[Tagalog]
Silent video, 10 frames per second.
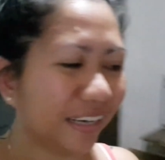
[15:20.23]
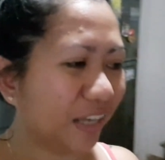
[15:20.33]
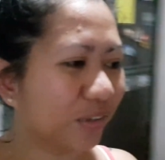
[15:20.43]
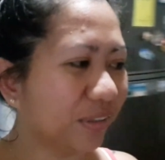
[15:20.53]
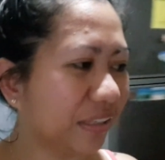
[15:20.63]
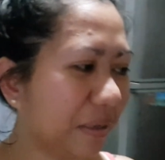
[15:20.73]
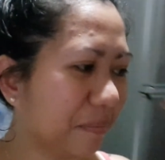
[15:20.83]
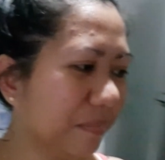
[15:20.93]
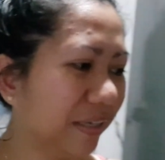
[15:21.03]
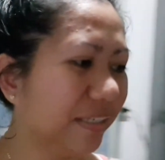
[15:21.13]
Try kong
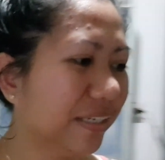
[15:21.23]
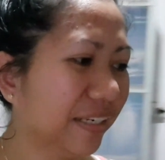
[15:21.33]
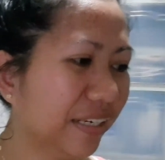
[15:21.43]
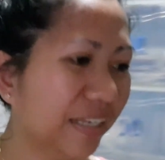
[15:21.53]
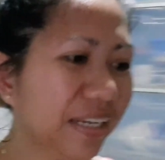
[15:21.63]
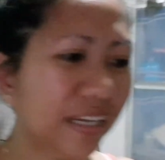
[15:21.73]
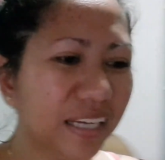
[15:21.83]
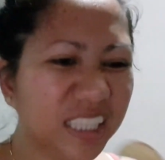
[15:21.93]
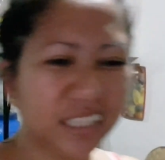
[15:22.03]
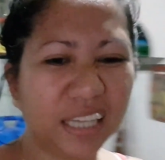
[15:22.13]
tikman.
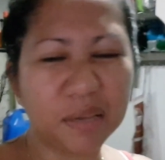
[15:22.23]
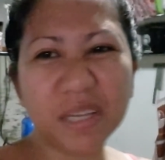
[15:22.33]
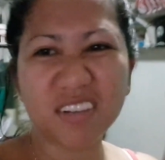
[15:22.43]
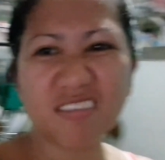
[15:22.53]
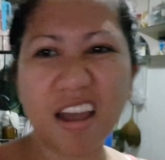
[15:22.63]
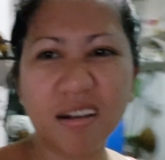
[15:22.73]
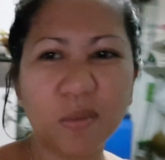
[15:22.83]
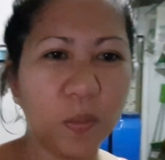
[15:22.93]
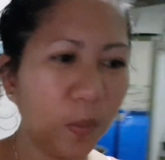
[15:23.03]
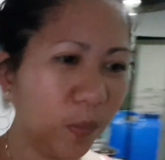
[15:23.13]
Tikman ko lang
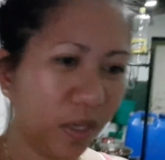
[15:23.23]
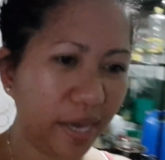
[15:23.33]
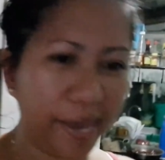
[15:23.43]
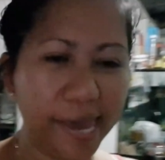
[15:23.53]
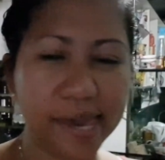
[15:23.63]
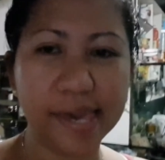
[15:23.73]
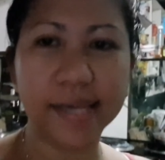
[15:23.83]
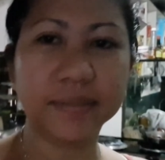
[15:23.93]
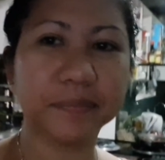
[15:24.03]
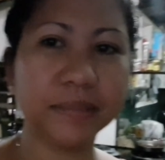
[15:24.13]
kung okay.
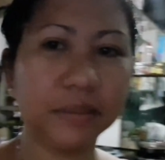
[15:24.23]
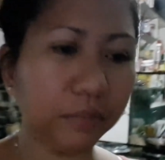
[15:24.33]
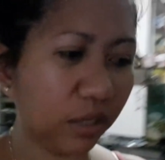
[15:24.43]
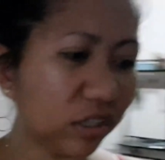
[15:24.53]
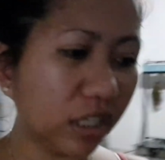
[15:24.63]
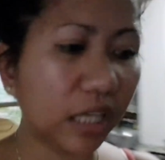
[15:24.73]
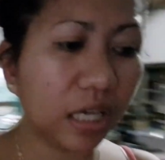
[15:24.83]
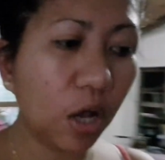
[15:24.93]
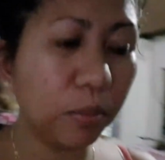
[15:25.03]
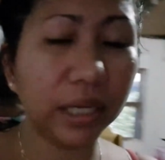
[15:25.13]
Pero hindi
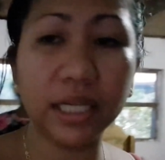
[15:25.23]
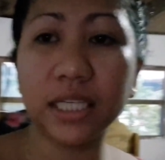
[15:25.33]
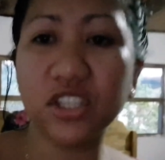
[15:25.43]
talaga ako mahilig